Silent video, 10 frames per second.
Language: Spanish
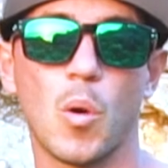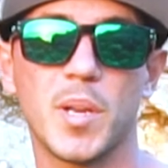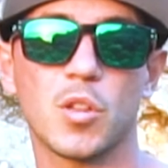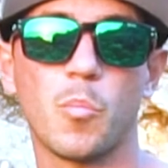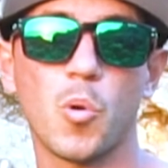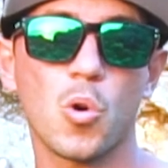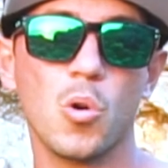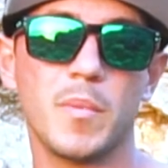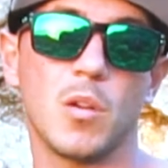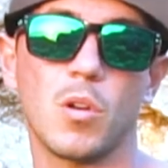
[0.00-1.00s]
aprieto un
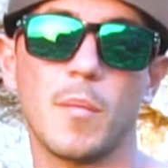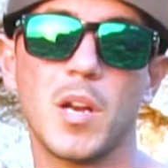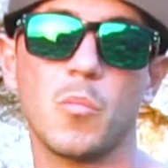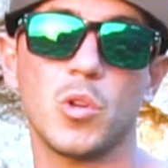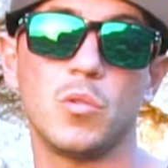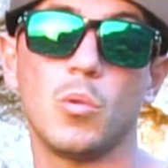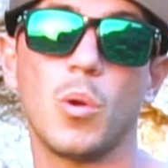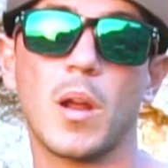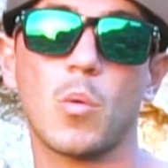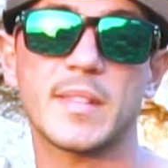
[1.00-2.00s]
poco y con la mano puedo
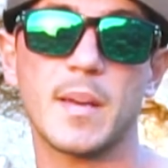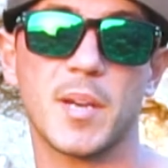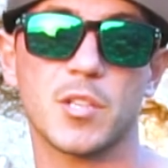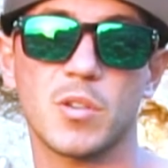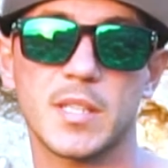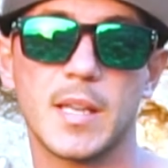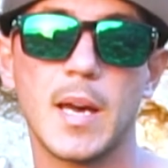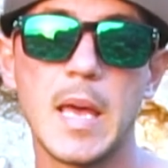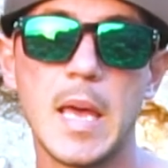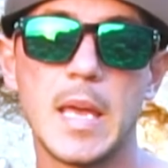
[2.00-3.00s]
intuir a cuánta presión
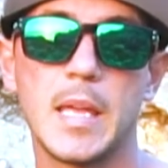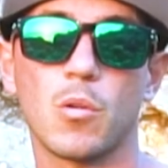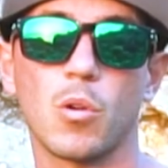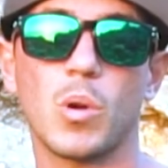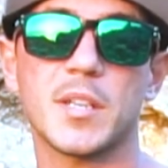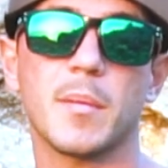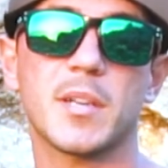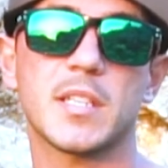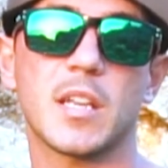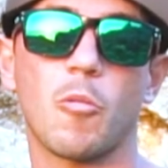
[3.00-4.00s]
está y con lo cual saber
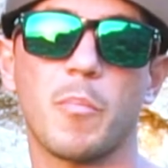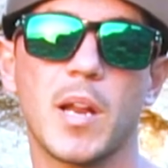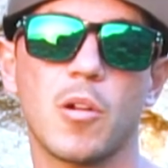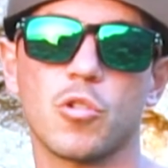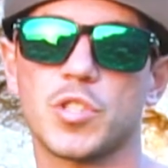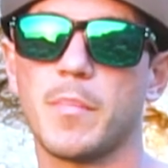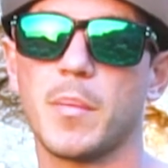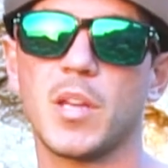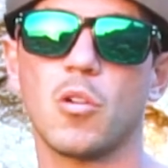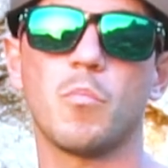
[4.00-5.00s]
si se romperá o no. Siempre
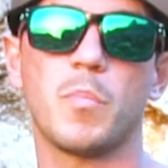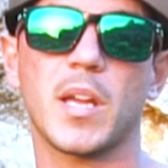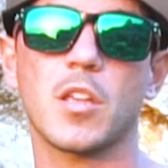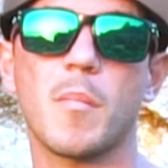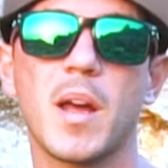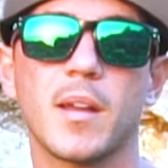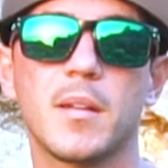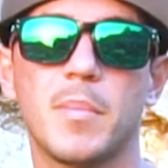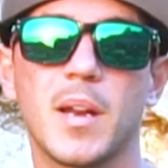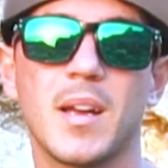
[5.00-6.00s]
me dejo un pequeño
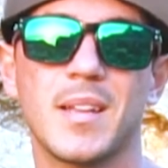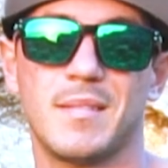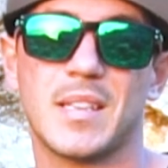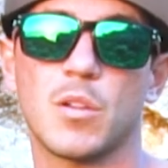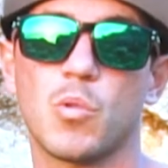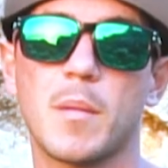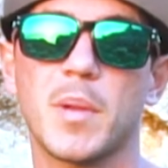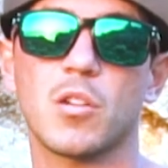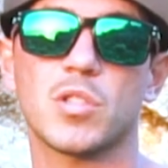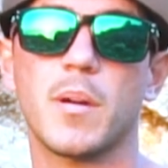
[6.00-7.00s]
margen para
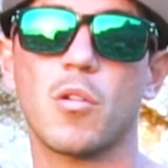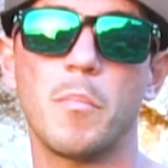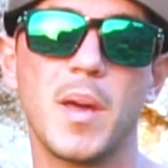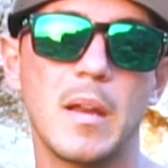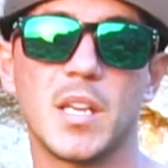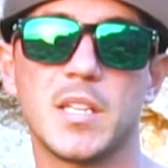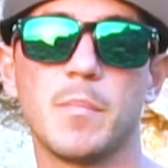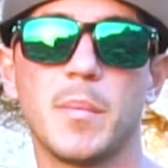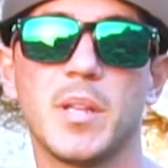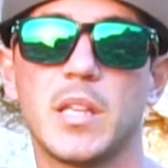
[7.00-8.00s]
asegurarme que no se va a romper y
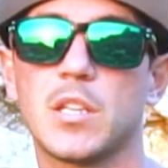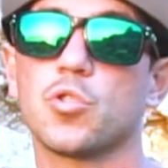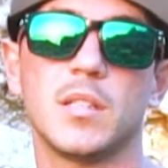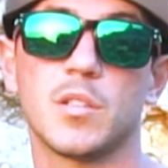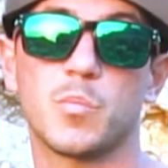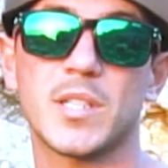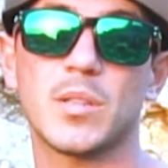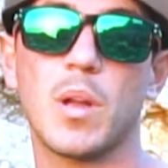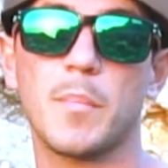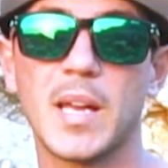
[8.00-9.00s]
simplemente eso. Y después de
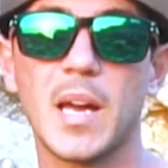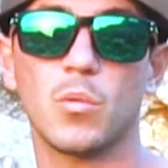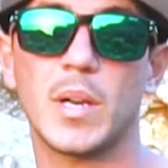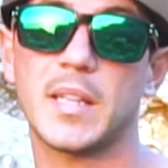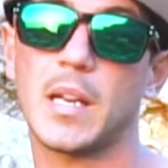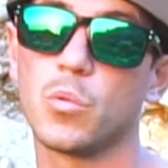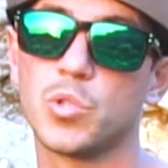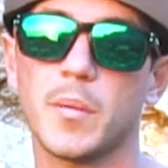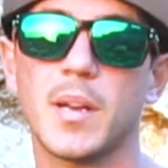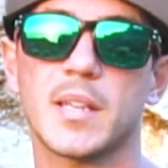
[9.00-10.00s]
una picada durante la
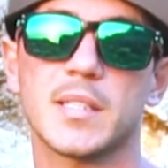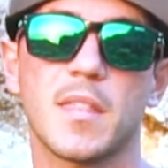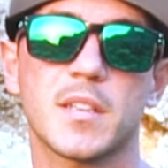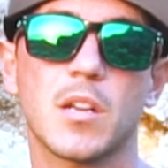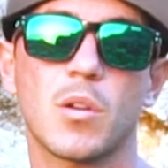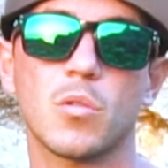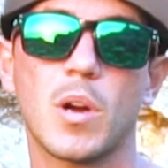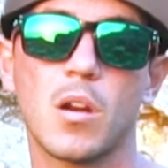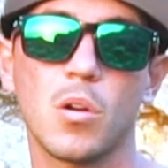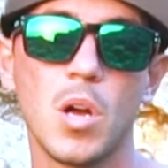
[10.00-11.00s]
lucha viera que es necesario
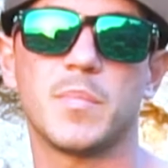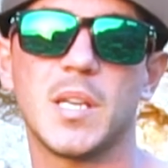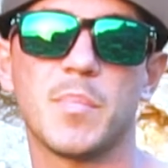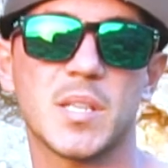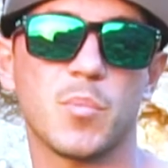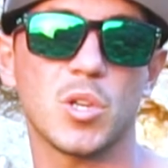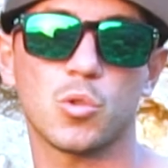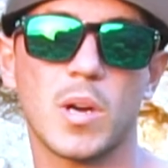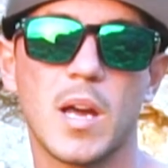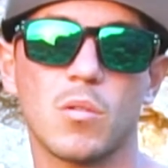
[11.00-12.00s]
retocarlo, siempre se puede
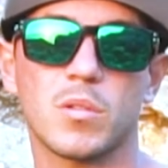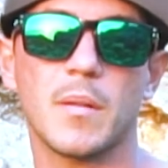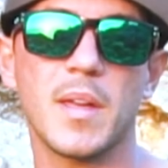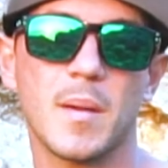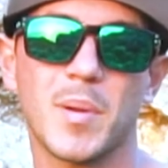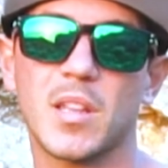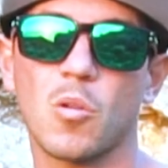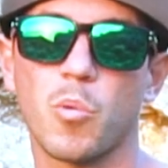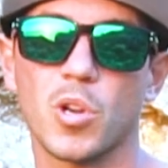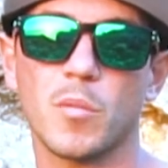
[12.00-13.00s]
tocar otra vez, apretar
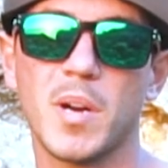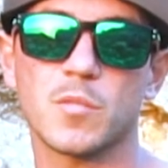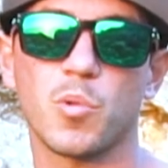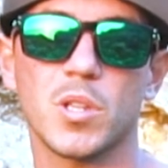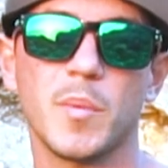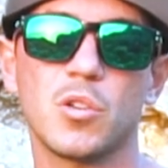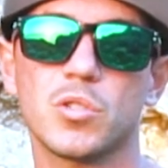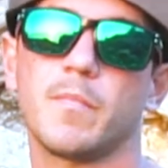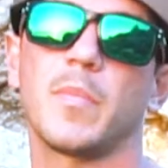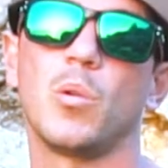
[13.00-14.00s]
un poquito más, un poquito
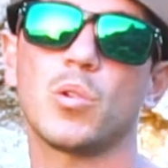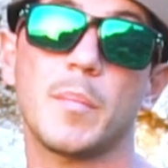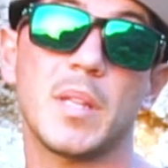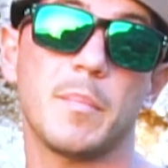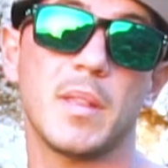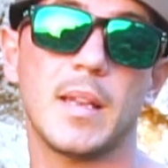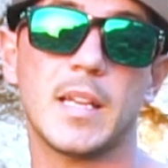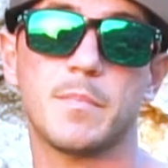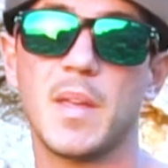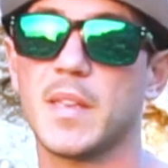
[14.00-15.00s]
menos. Luego también depende de la
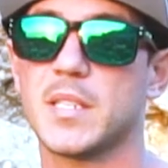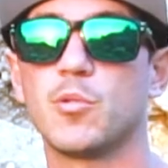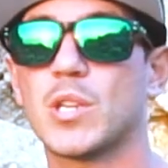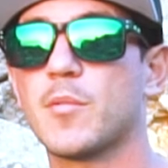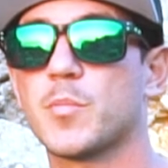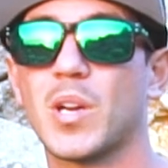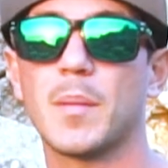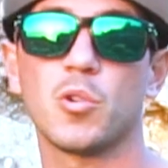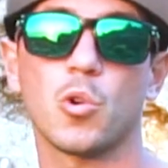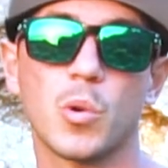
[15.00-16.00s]
especie. Si buscamos, por
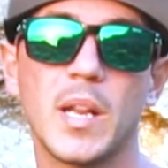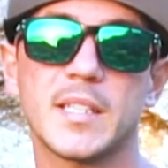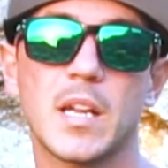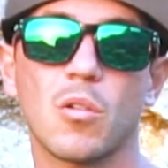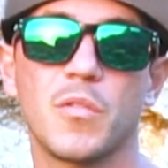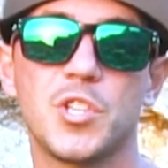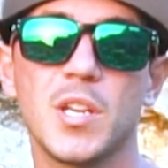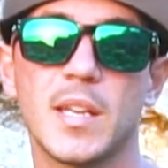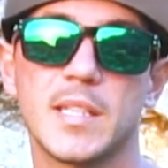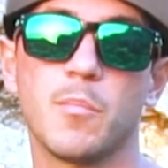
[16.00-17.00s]
ejemplo, jureles a rock
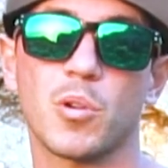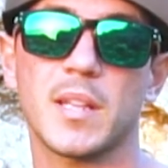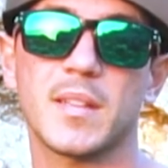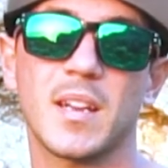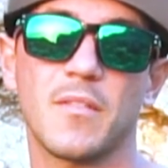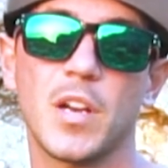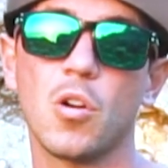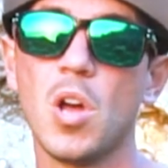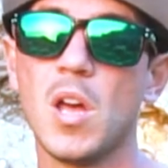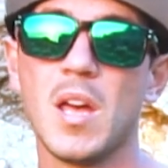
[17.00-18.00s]
fishing es importante tener el
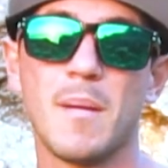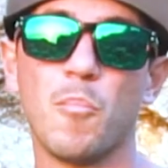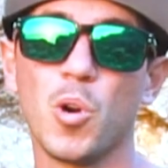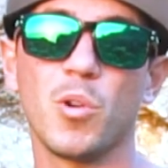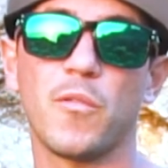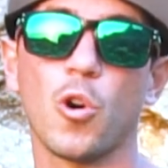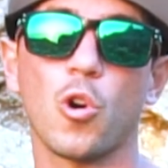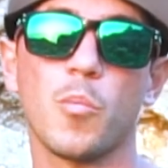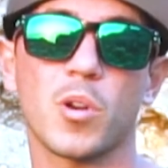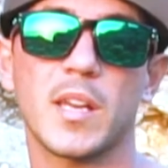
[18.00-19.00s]
freno muy, muy
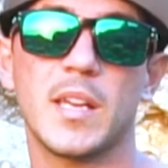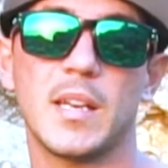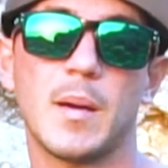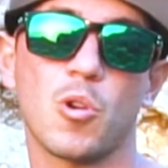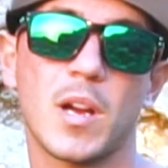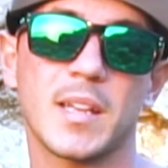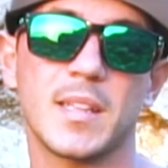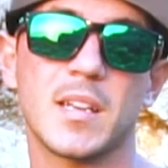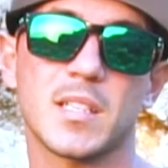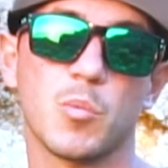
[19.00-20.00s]
flojo porque la boca que
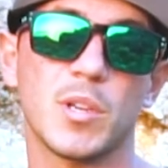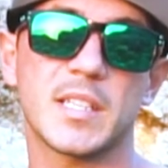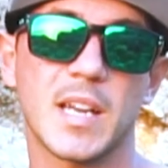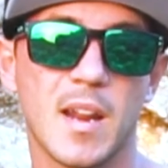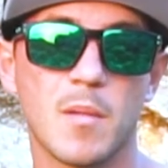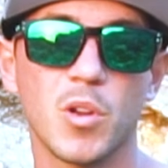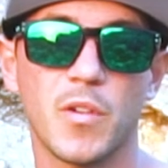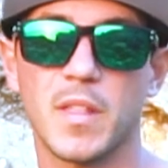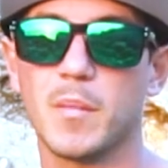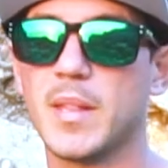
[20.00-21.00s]
tienen se puede desgarrar muy
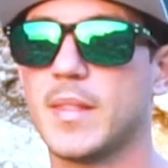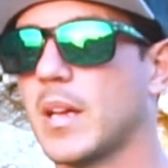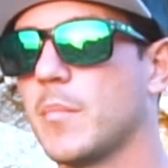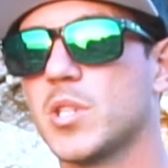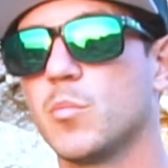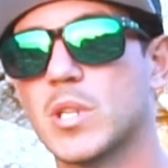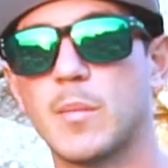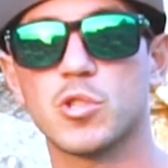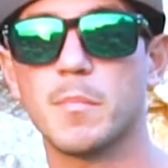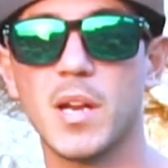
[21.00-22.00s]
fácilmente. En cambio, si
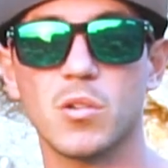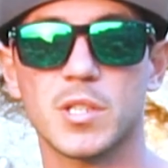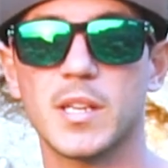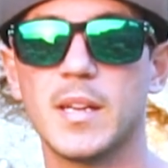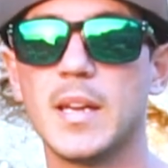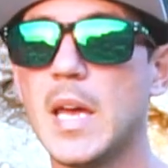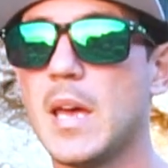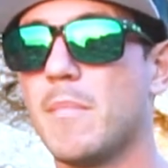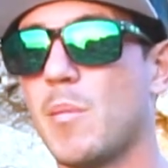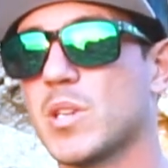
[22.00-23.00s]
buscamos meros que
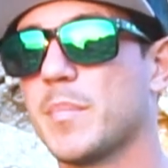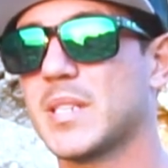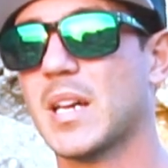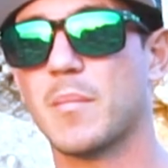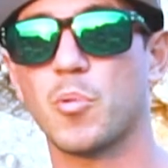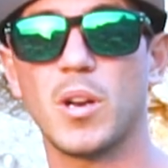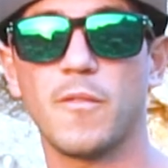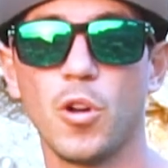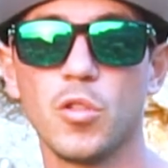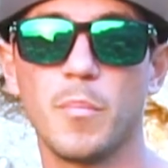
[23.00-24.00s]
vamos a pescar por el
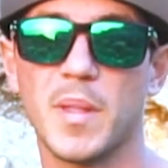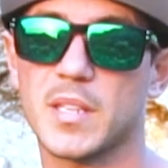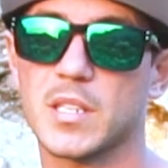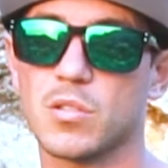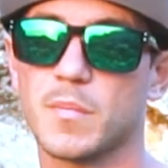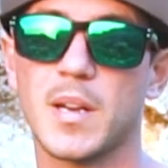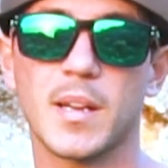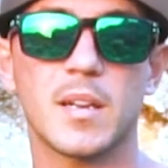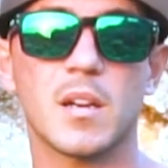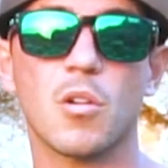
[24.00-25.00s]
fondo, peces que nos van a
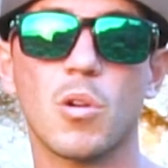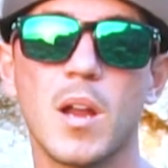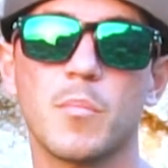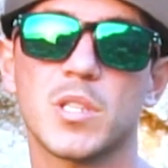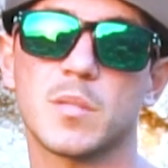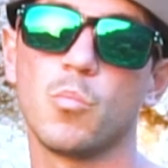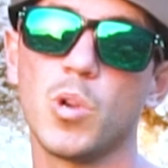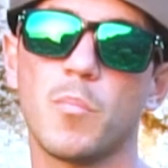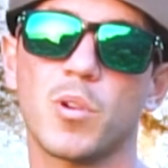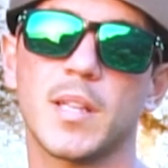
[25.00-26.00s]
querer enrocar, pues es
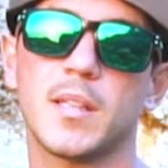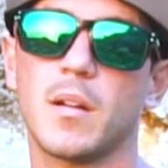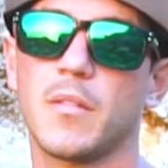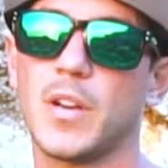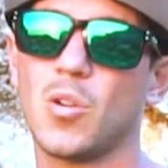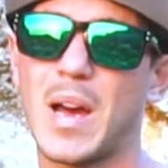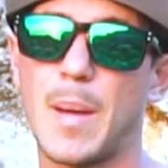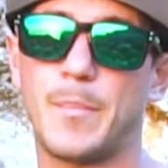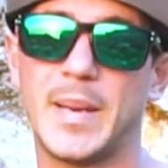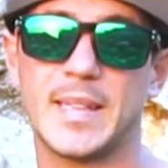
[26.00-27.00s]
muy importante llevar el freno
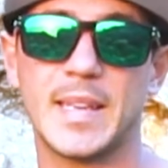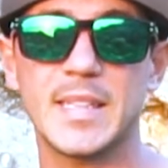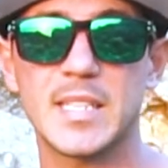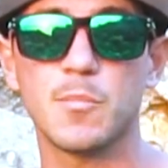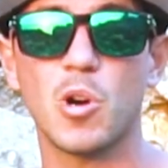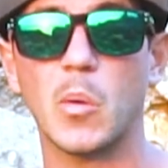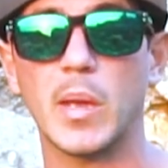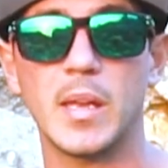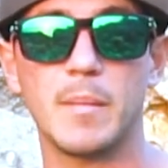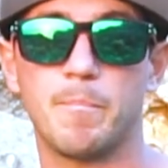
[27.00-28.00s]
apretadísimo,
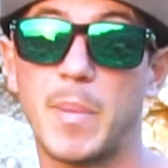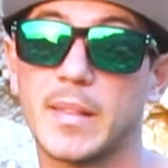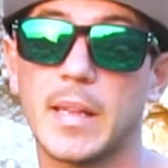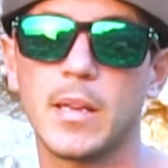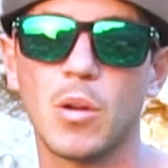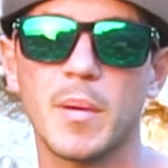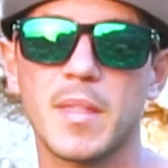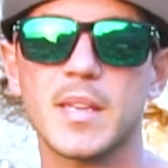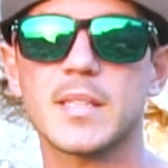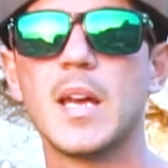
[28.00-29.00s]
aunque parte el hilo a
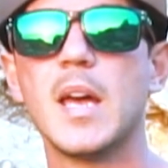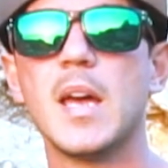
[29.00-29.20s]
veces,